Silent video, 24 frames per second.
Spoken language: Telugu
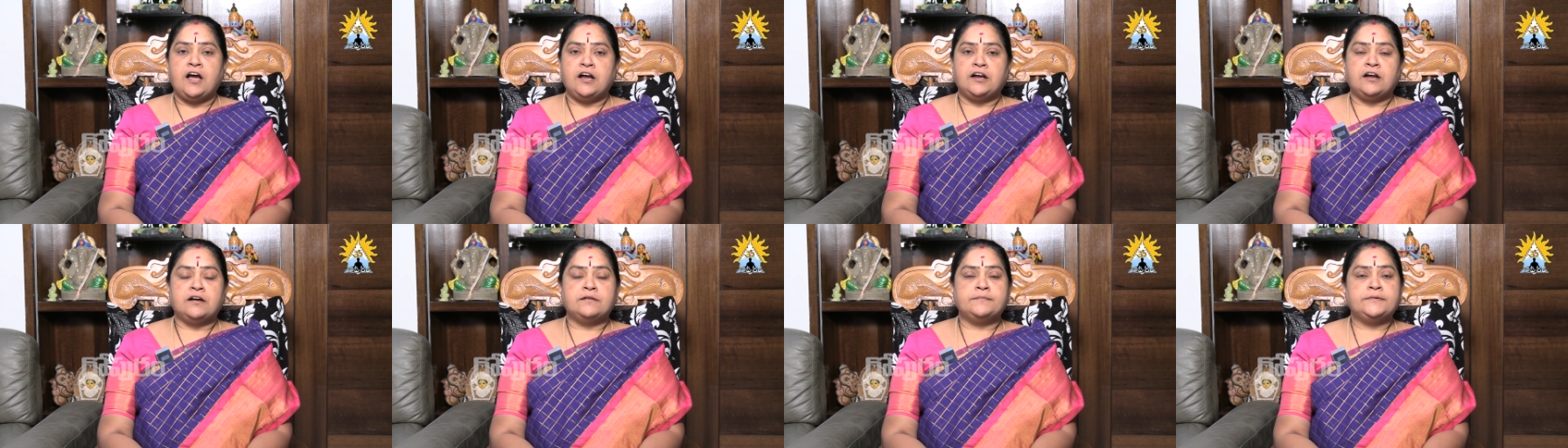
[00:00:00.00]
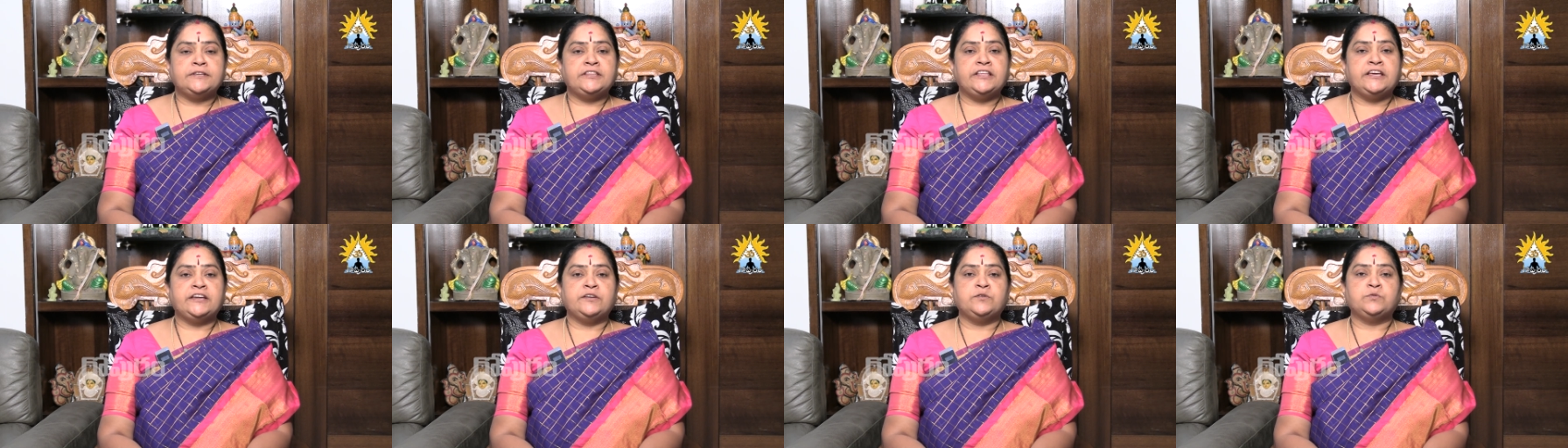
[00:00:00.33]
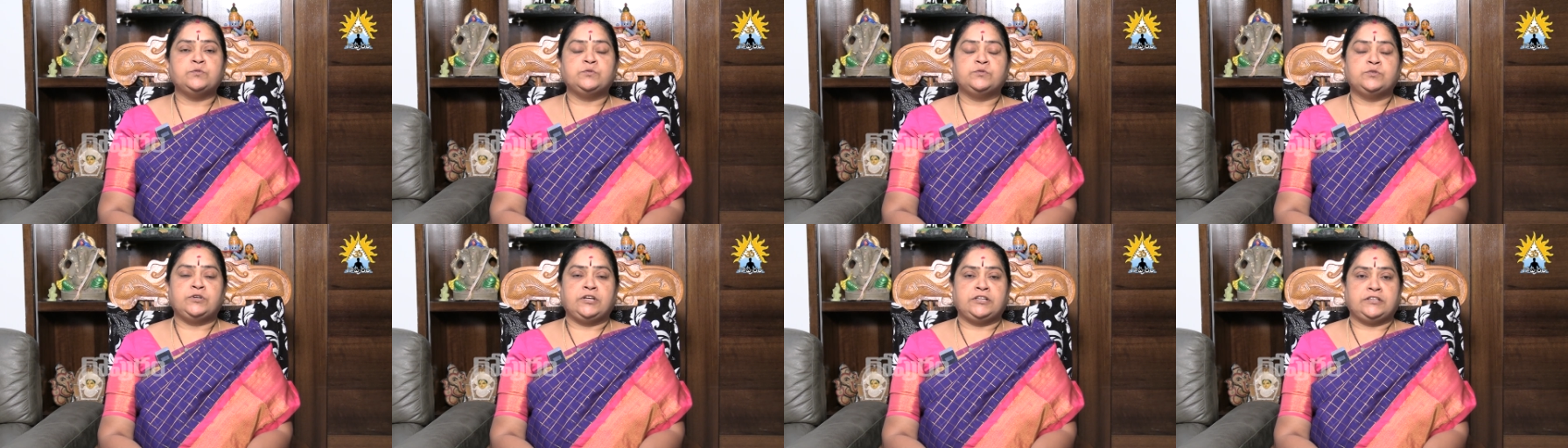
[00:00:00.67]
ఆ కామధేను
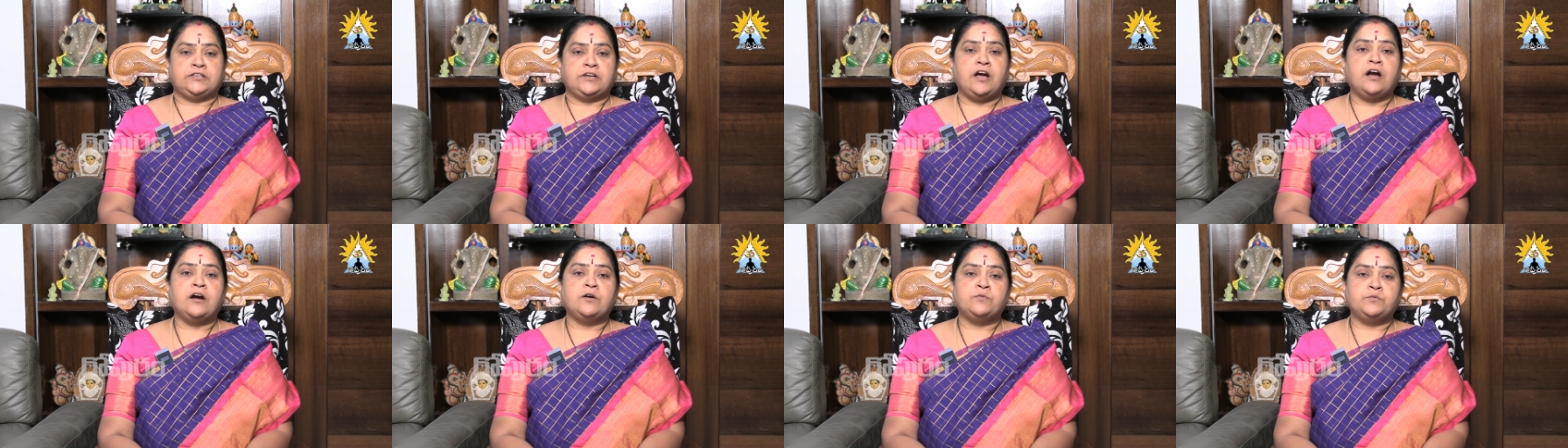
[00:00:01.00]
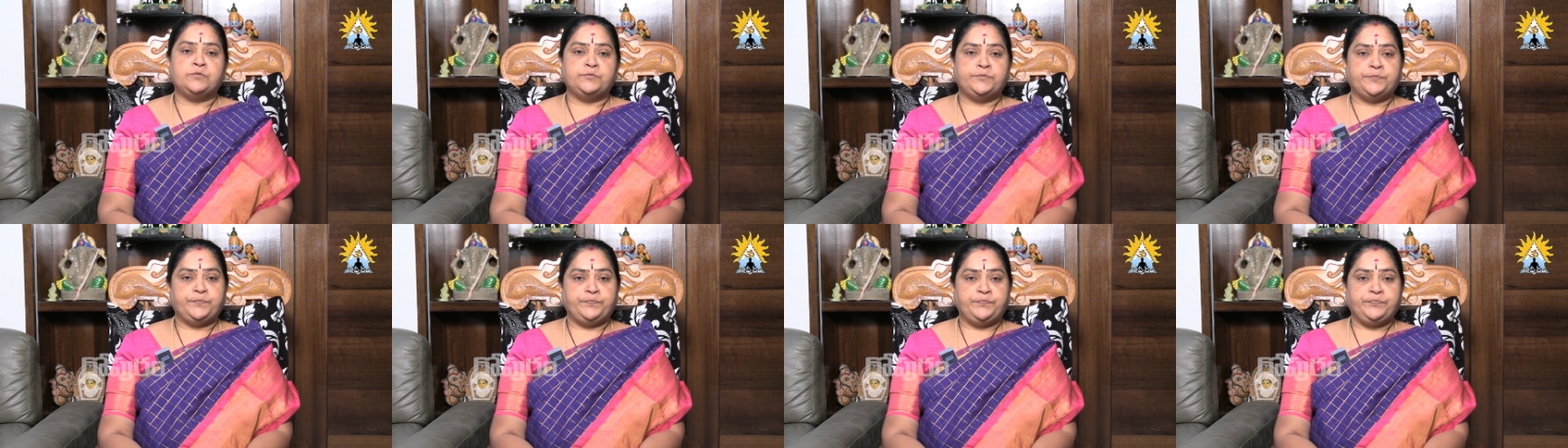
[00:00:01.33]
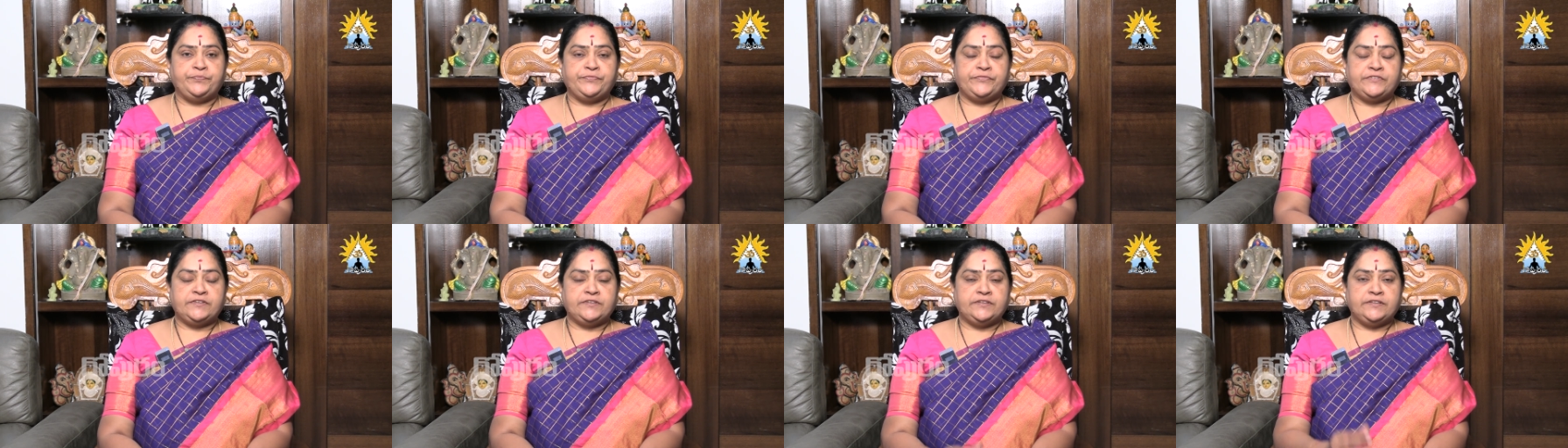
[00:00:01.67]
కూడా ఆవు
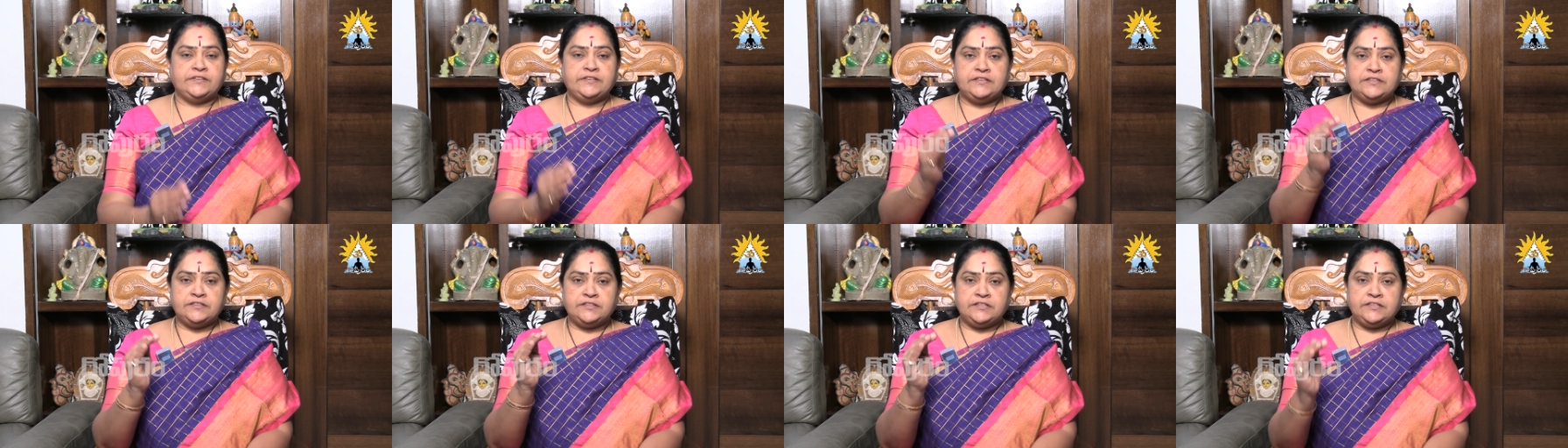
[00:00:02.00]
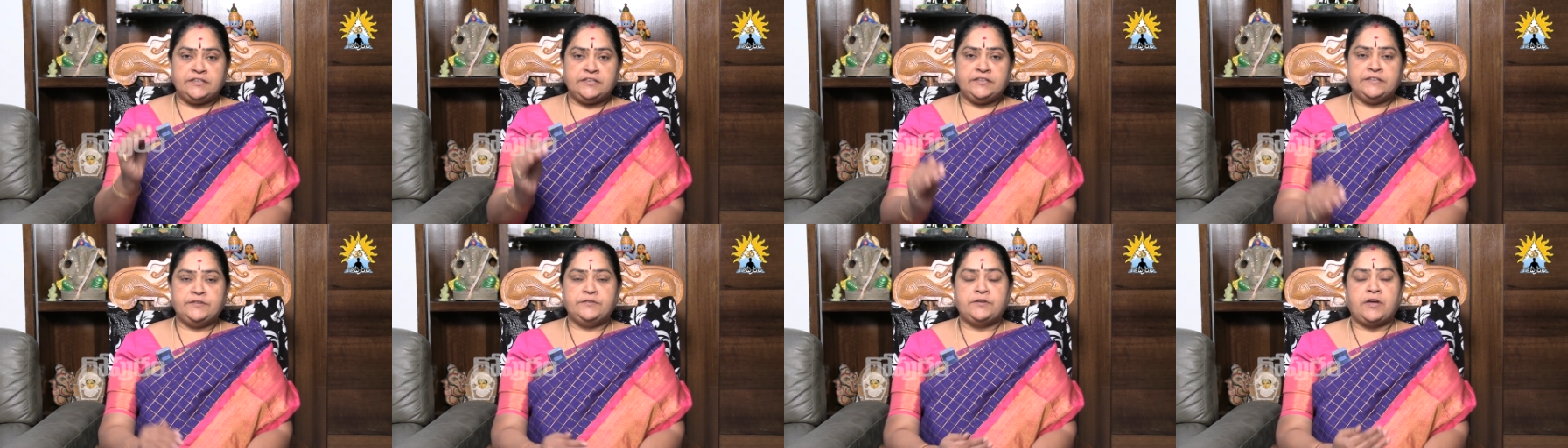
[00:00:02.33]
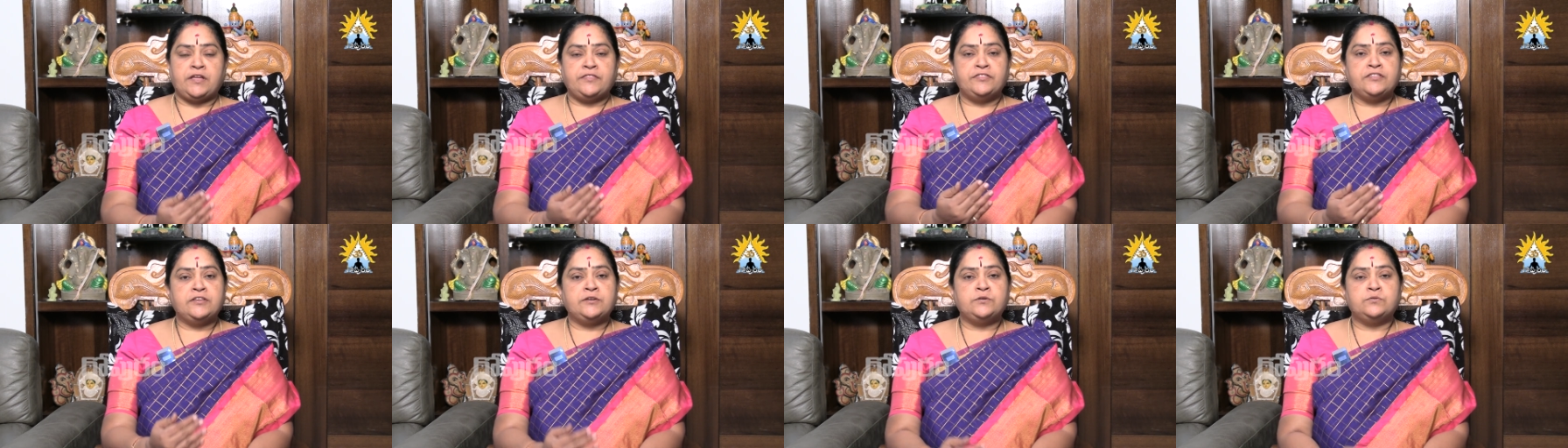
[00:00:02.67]

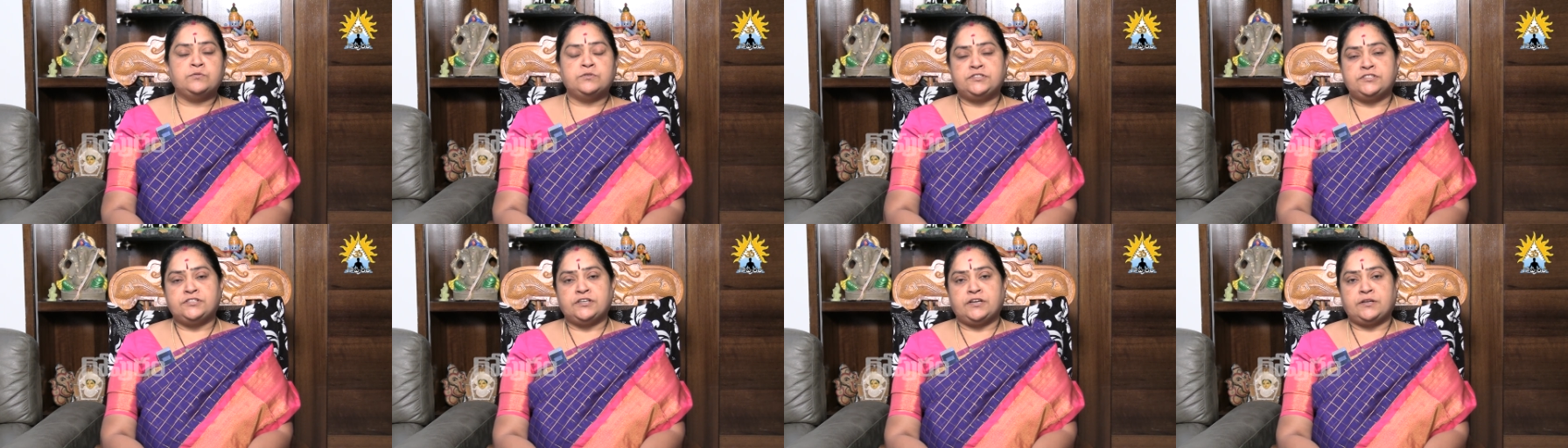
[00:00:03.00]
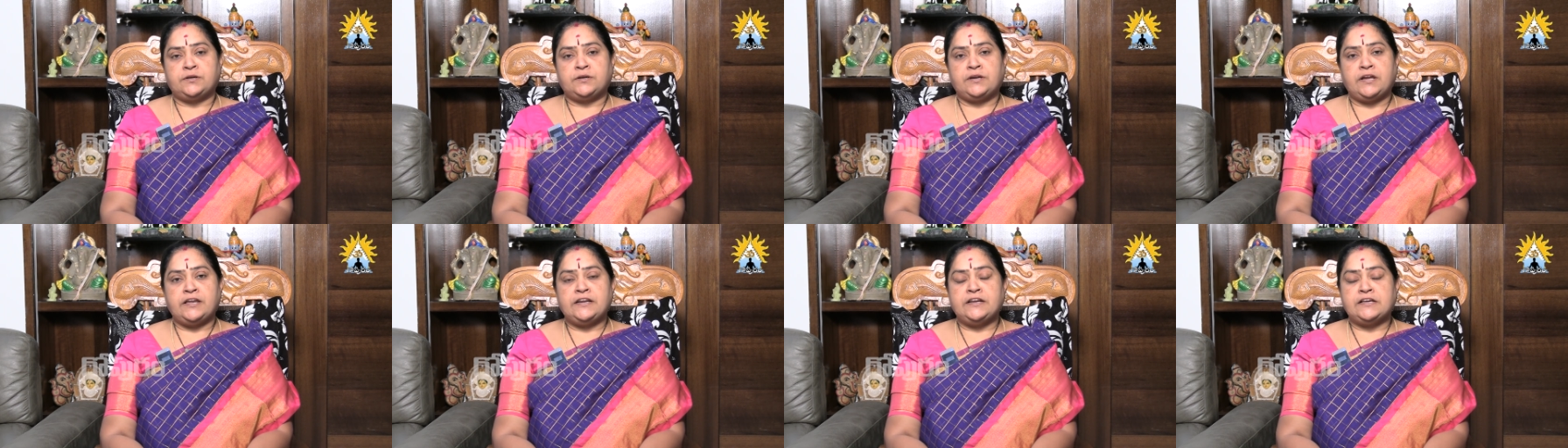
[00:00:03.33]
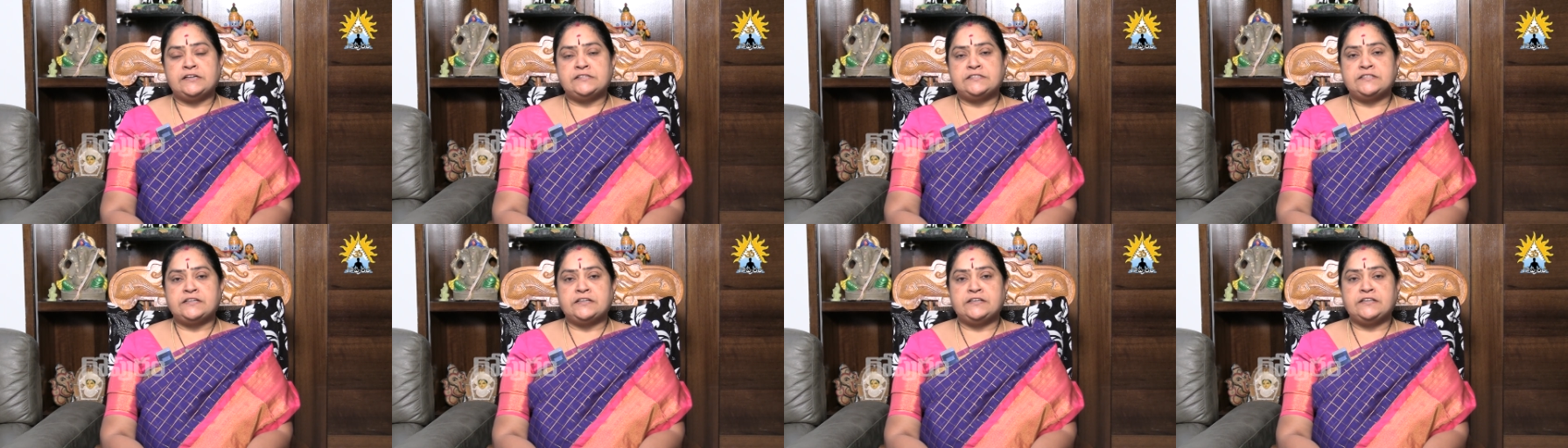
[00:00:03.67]
అందరూ వచ్చారు
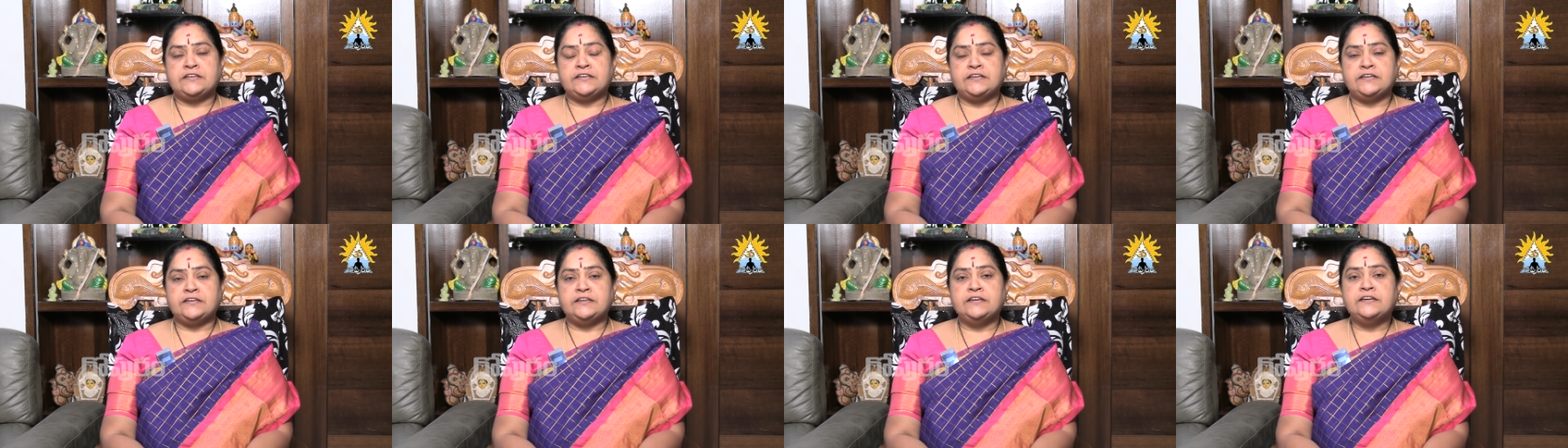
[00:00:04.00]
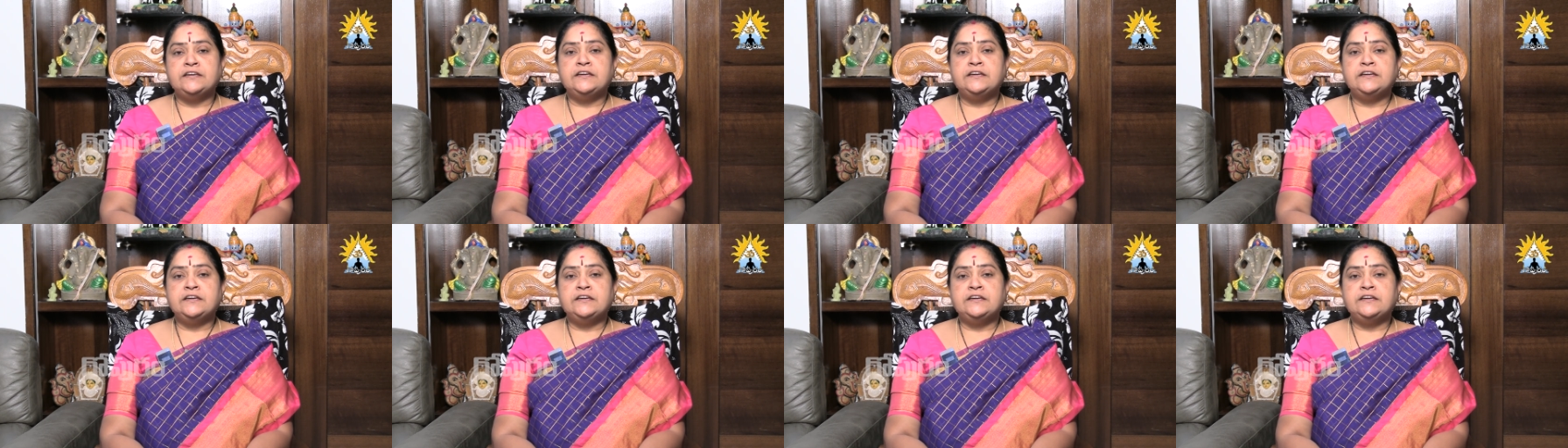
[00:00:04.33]
కైలాసానికి